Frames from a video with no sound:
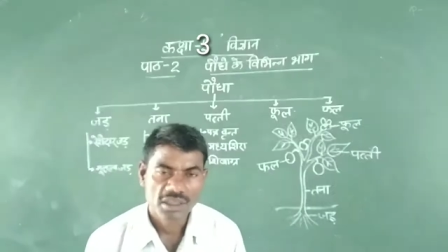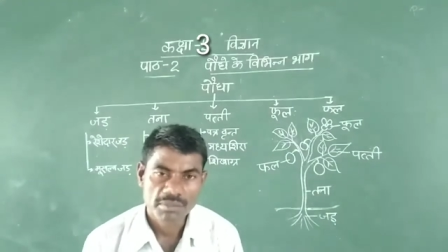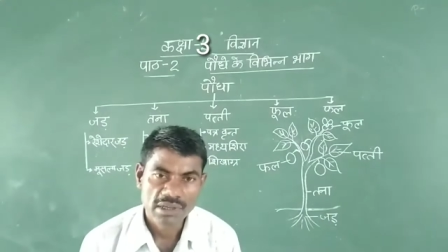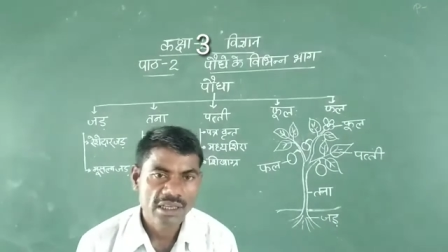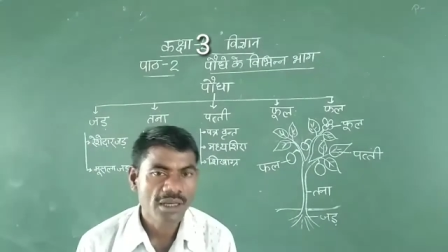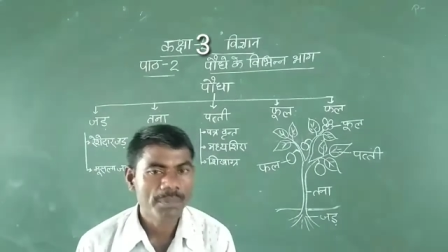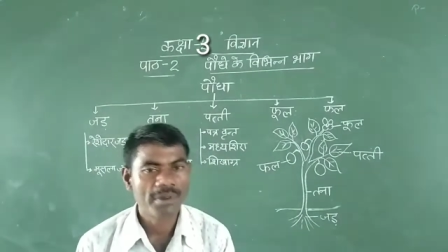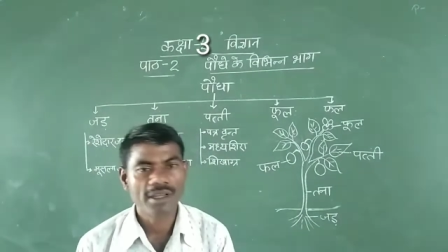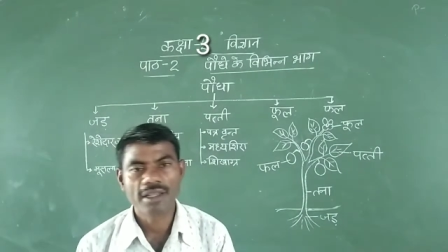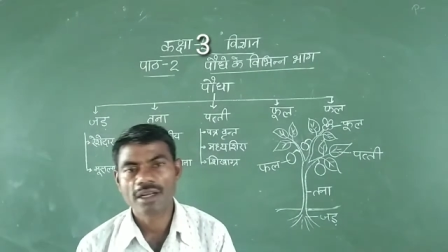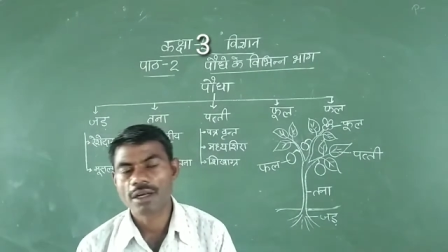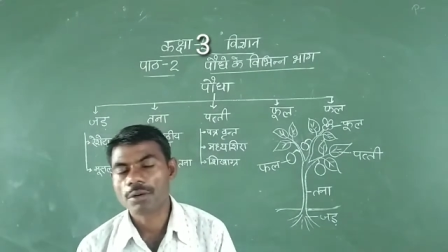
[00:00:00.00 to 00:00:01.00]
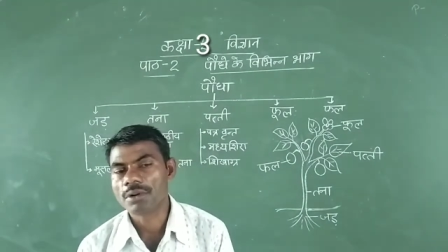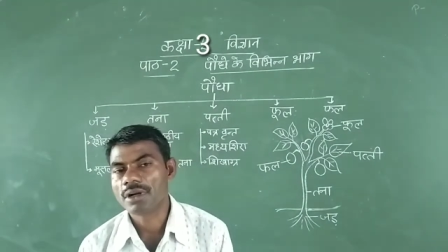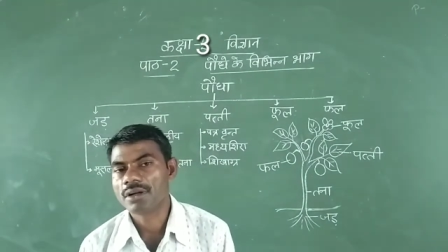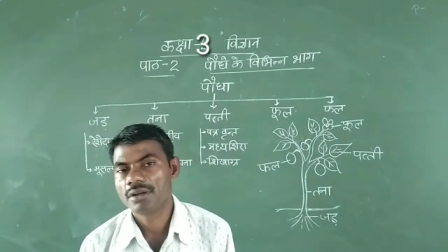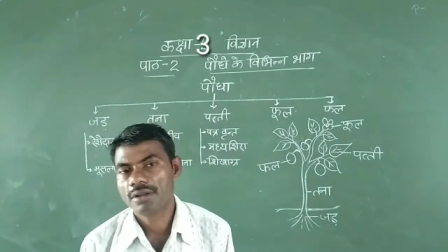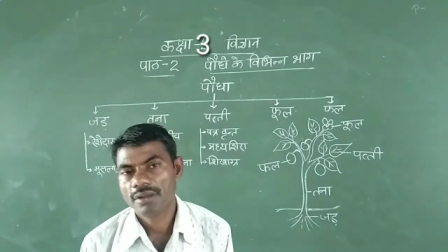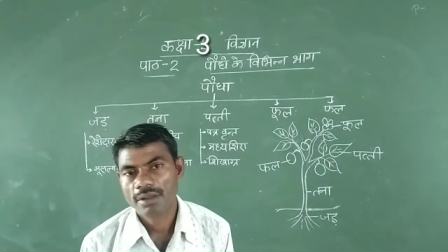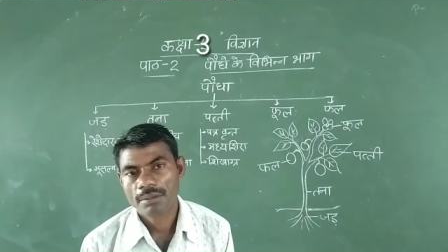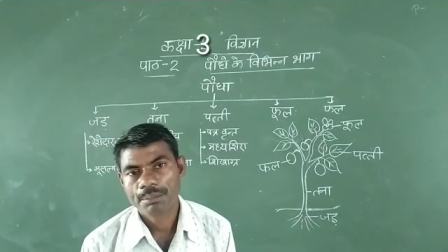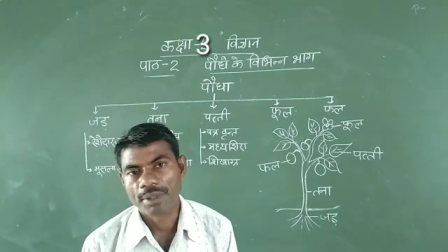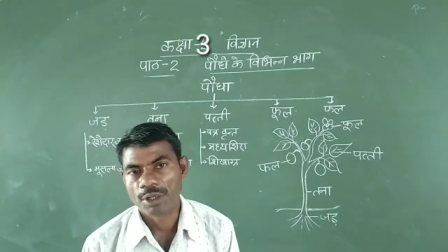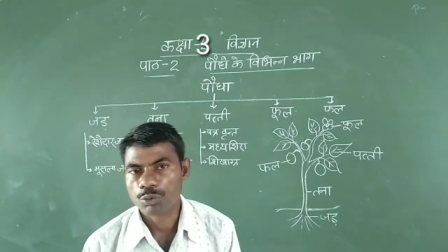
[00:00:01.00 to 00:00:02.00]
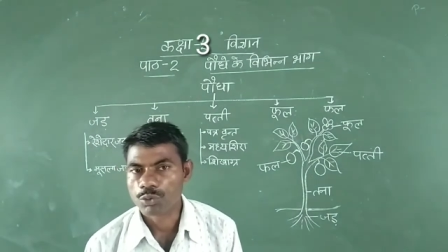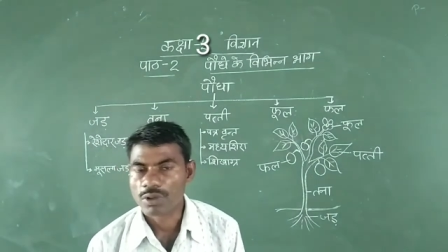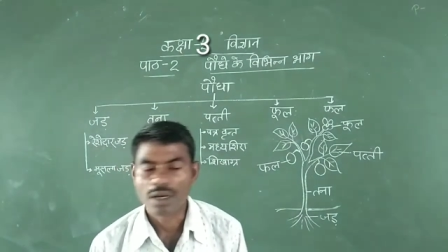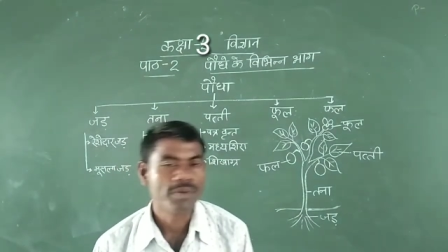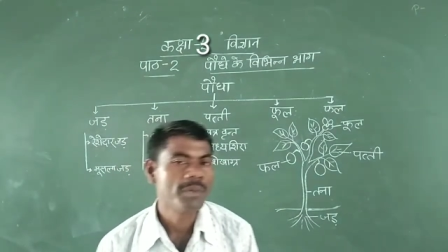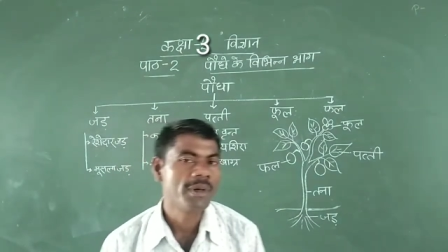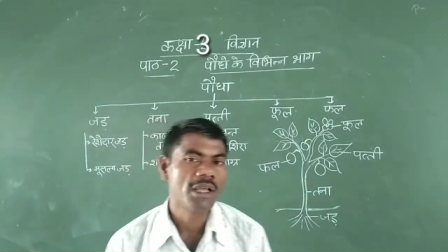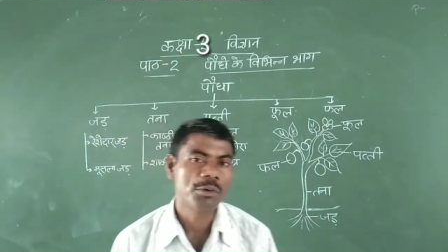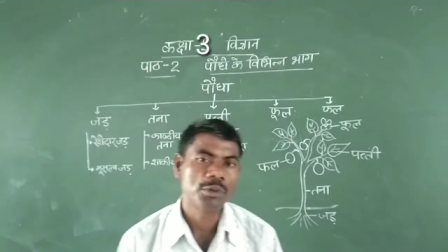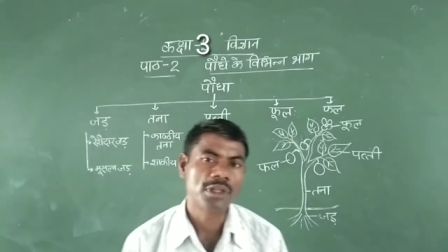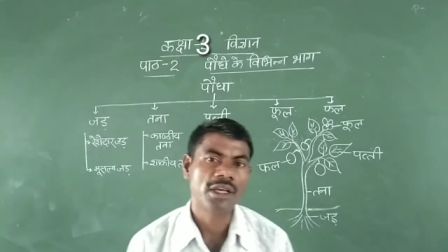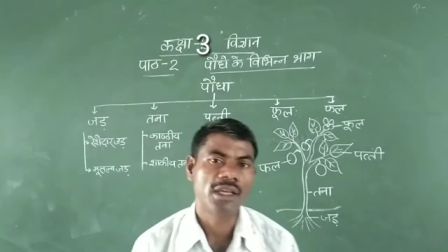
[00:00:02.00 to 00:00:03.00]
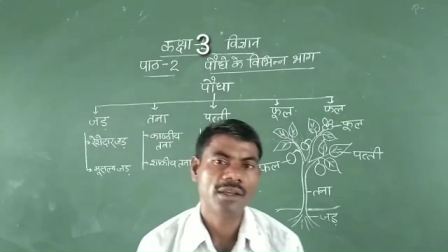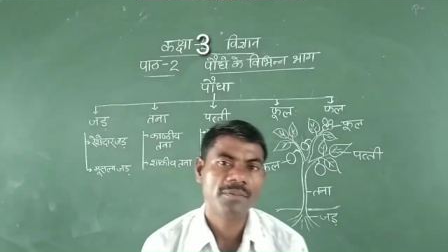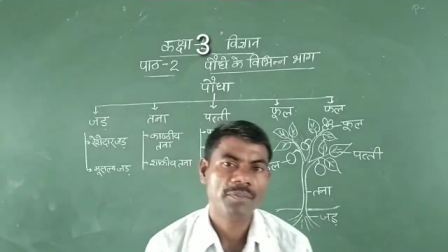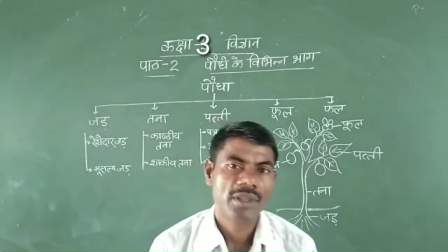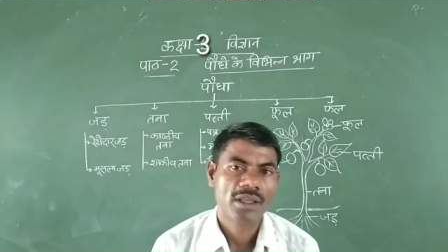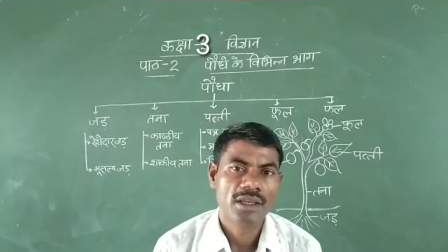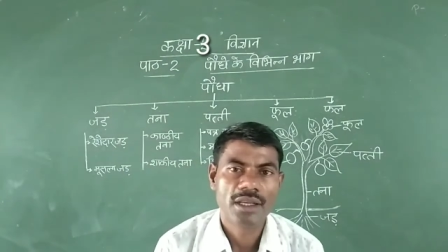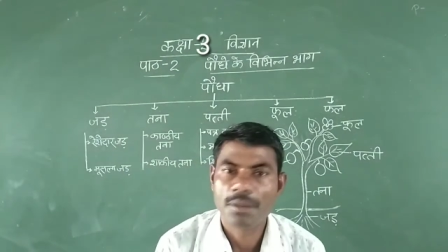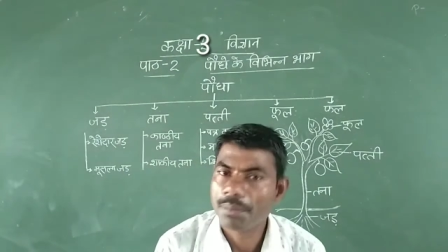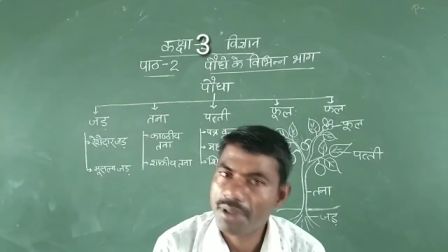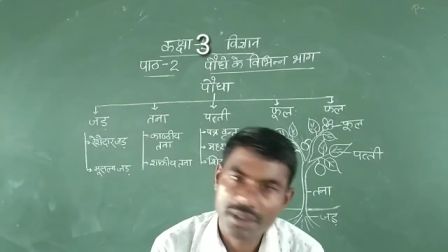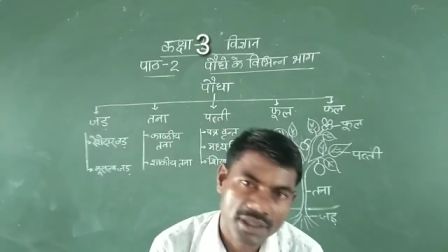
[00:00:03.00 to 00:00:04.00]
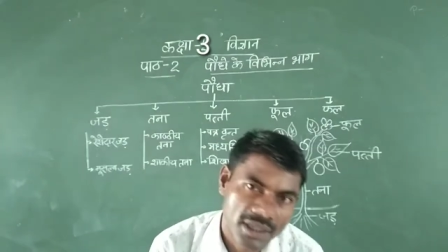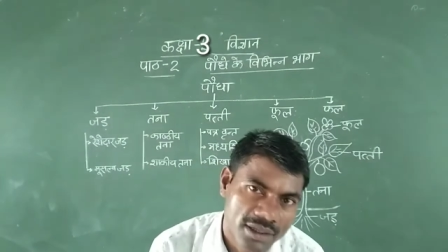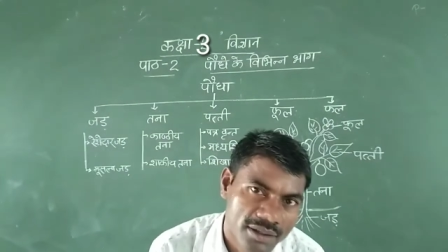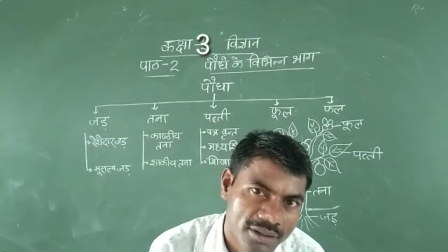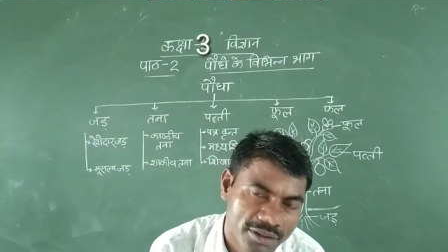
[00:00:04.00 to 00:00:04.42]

इमली का पेड़ देखा होगा पेड़ तो काफ़ी बड़ा होता है लेकिन पत्तियाँ